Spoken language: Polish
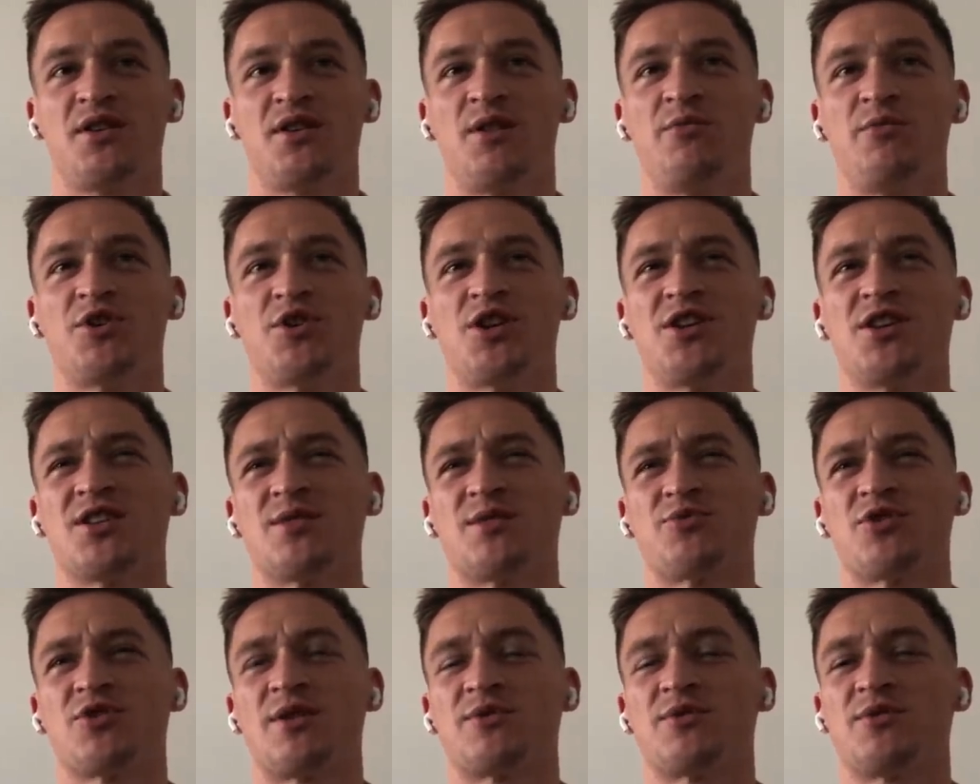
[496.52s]
nie myślę,
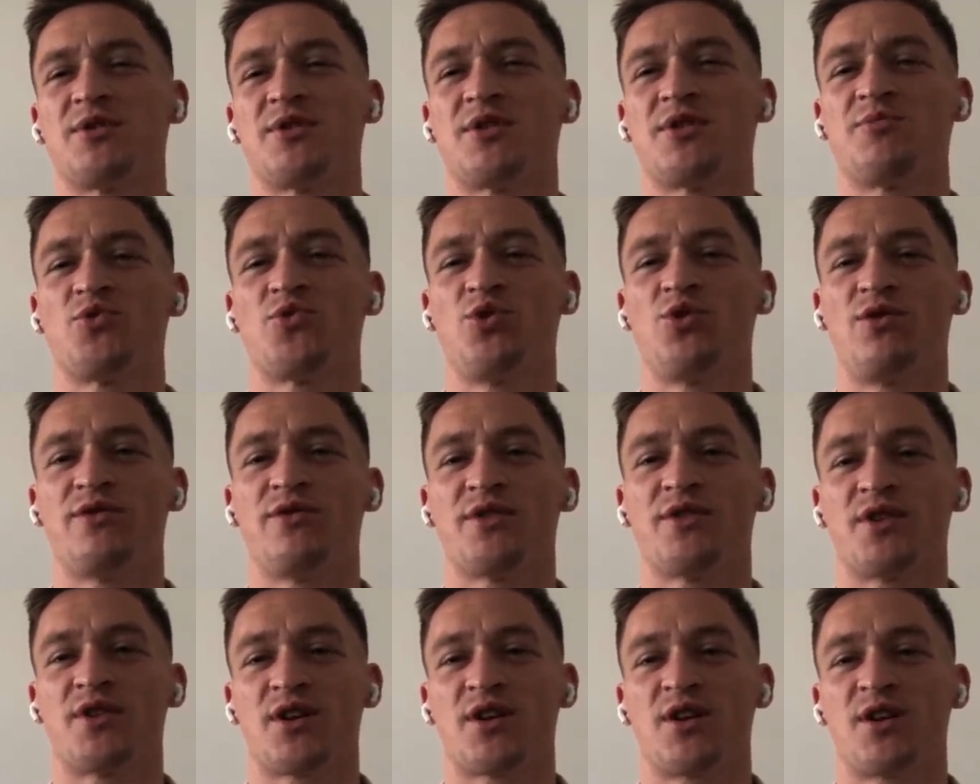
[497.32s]
nie zaprzątam sobie tym
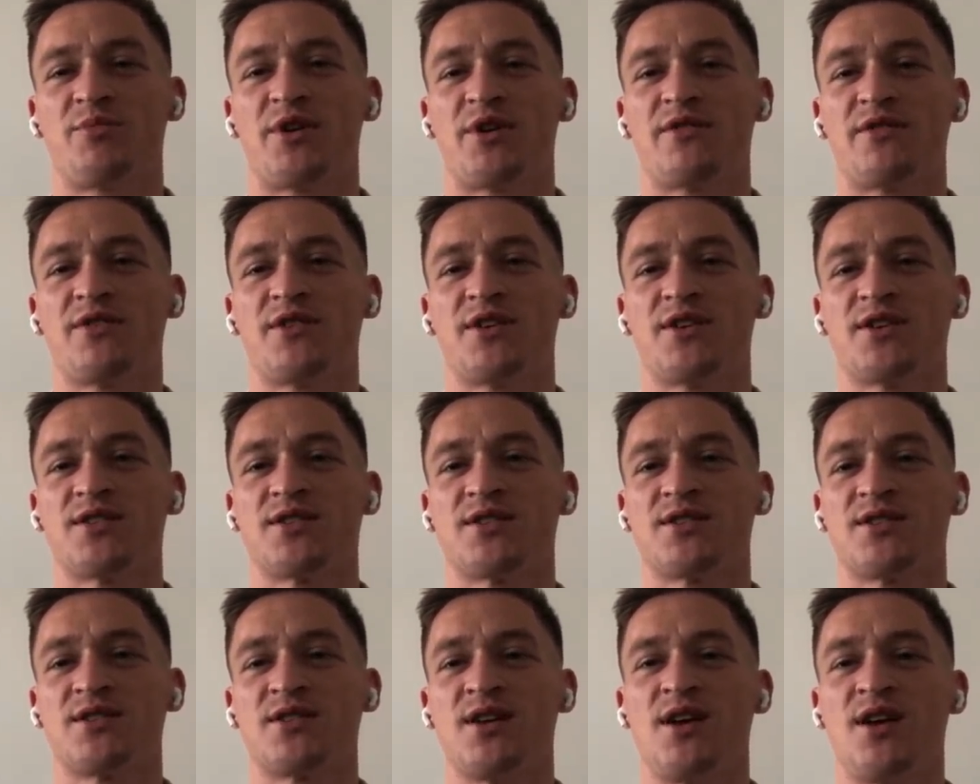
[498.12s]
głowy. Tak naprawdę
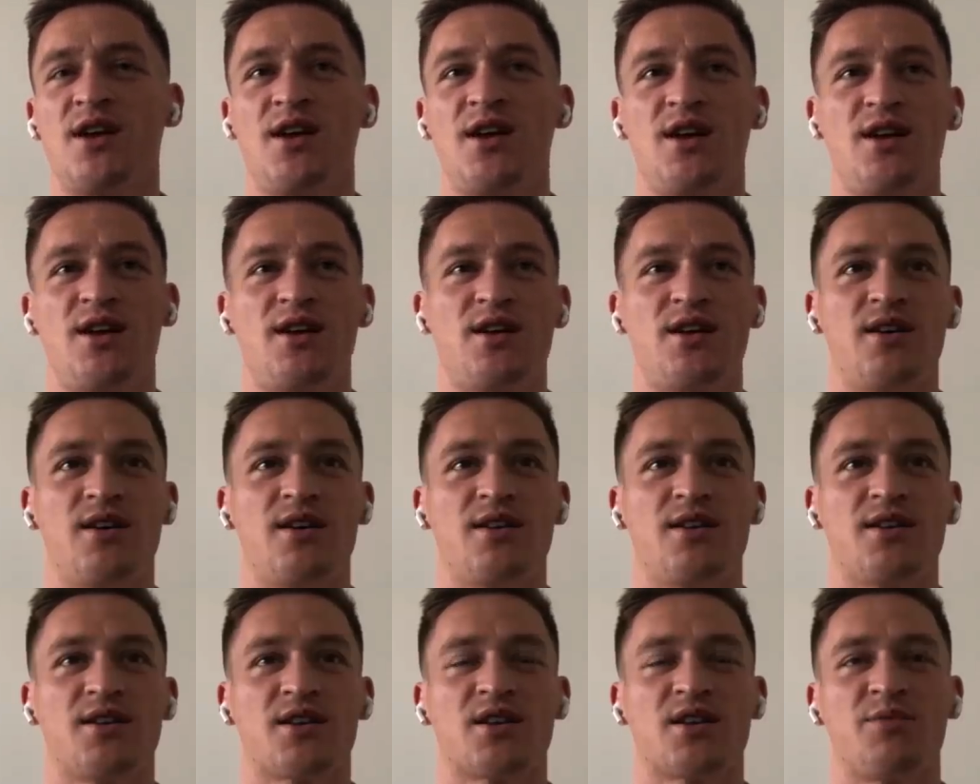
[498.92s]
jest
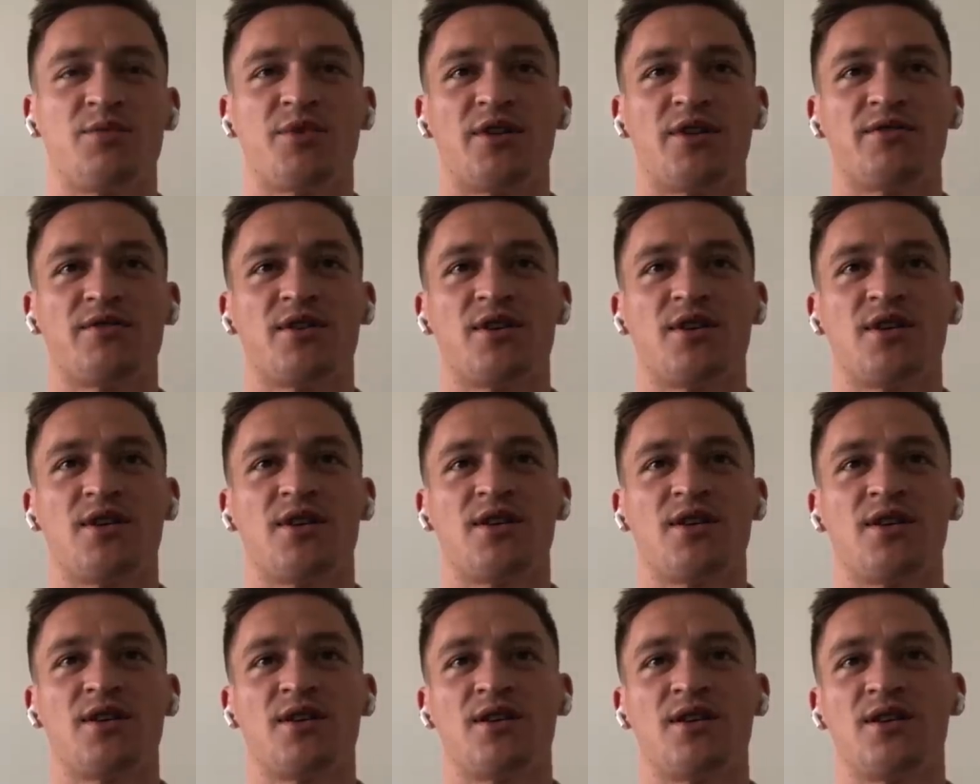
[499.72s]
E, tak naprawdę
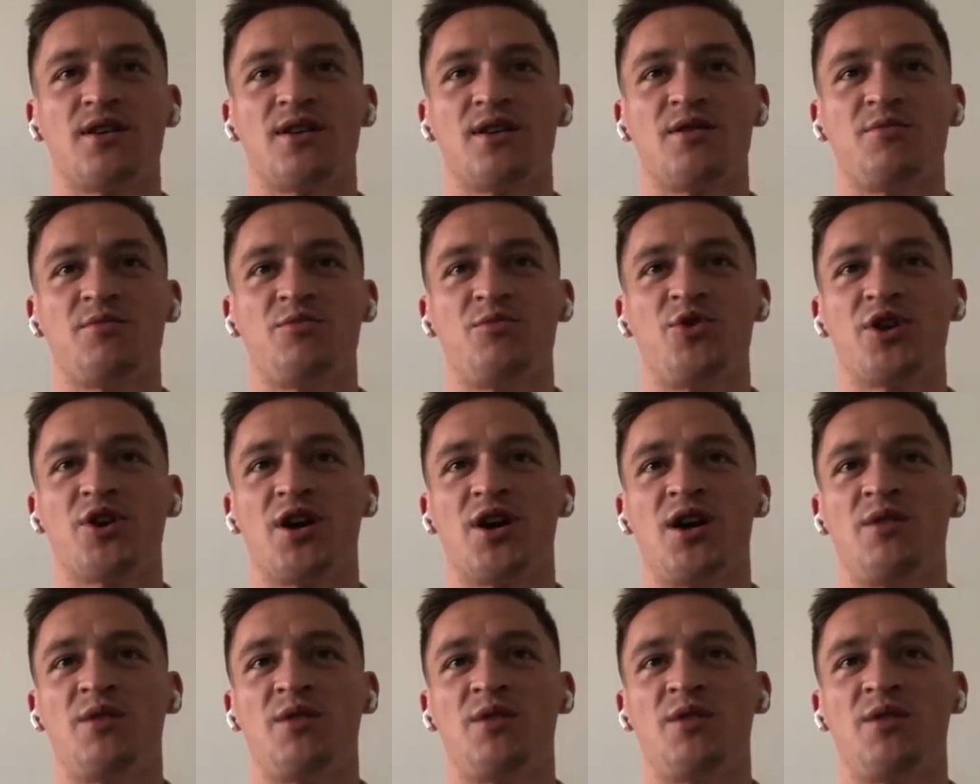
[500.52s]
e,
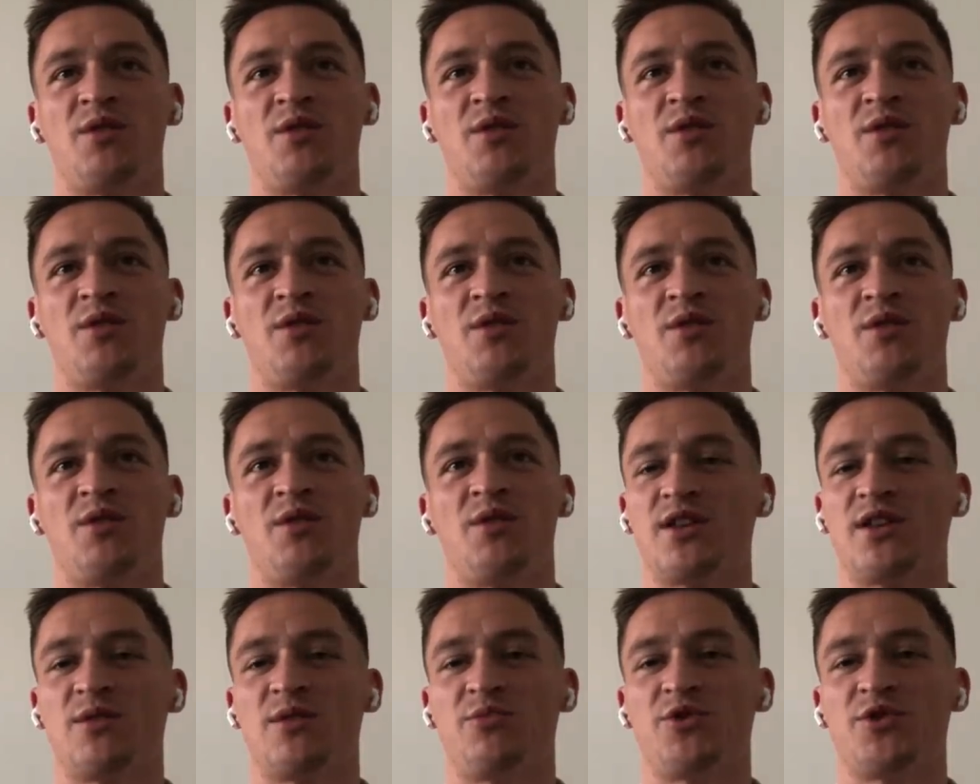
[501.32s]
moja, moja postawa
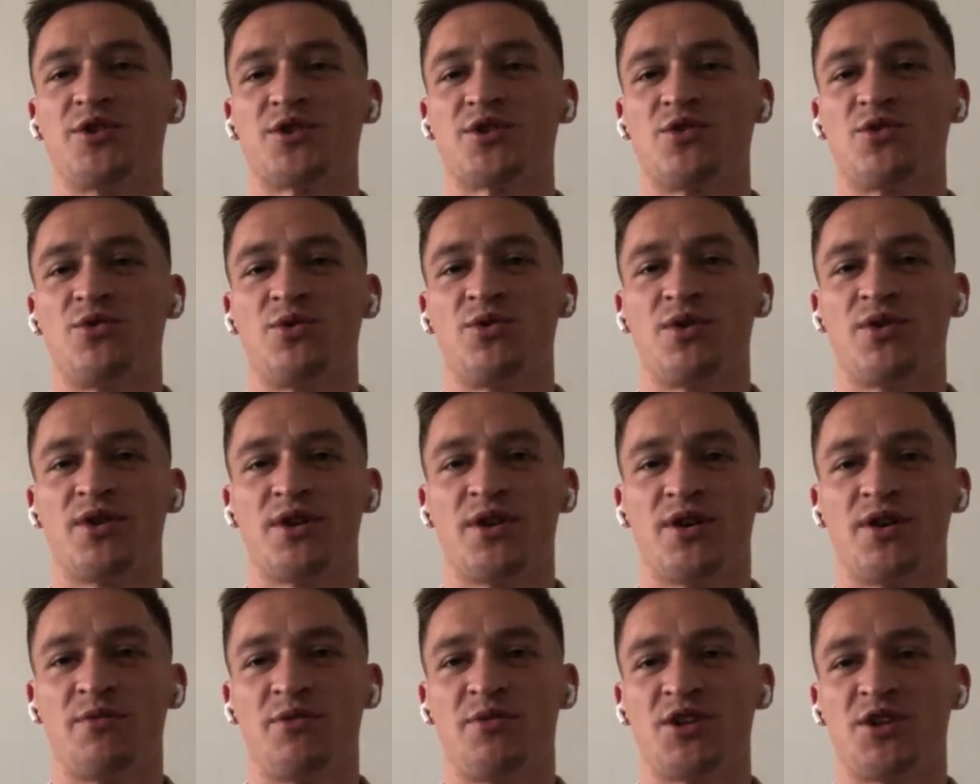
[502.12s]
na boisku
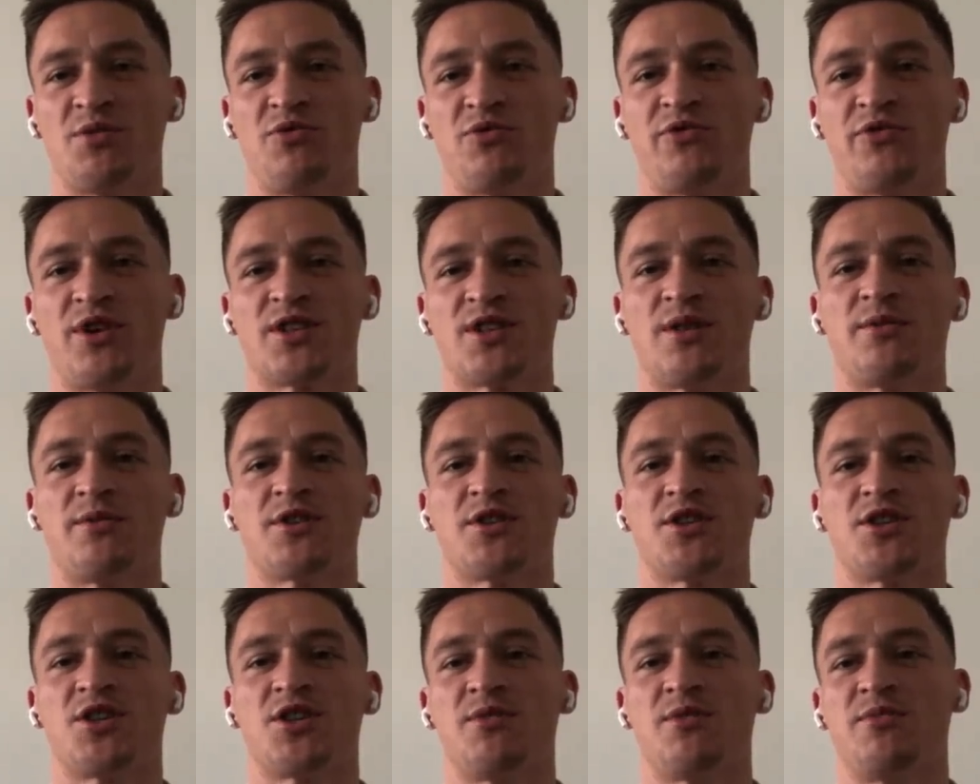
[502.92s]
e, będzie mówiła
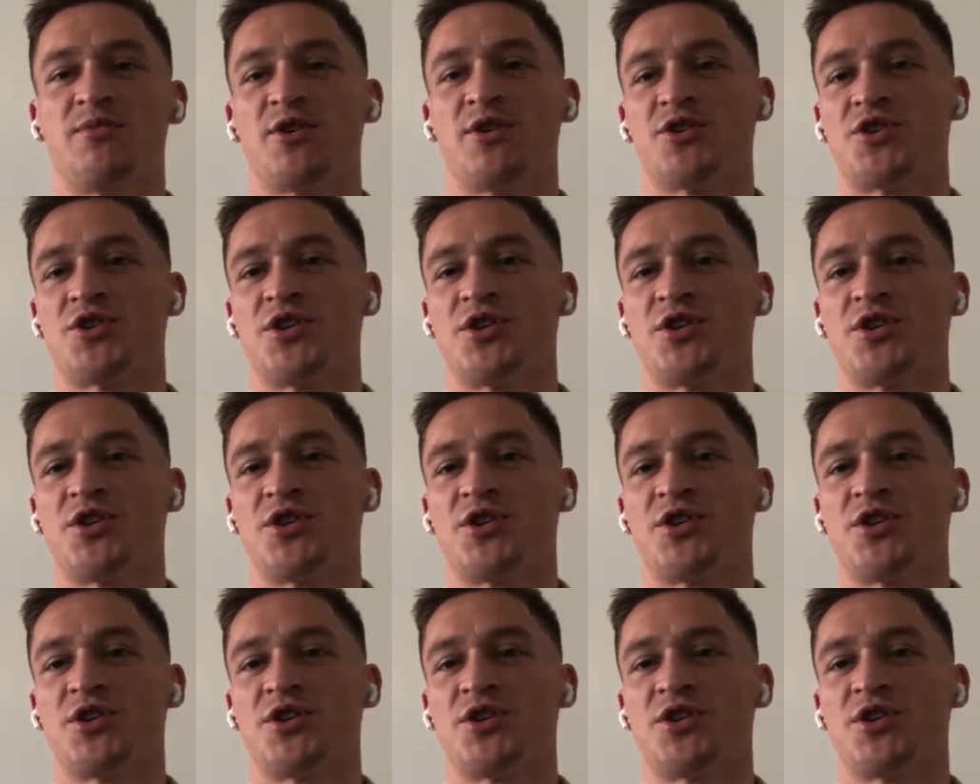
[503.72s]
sama za siebie.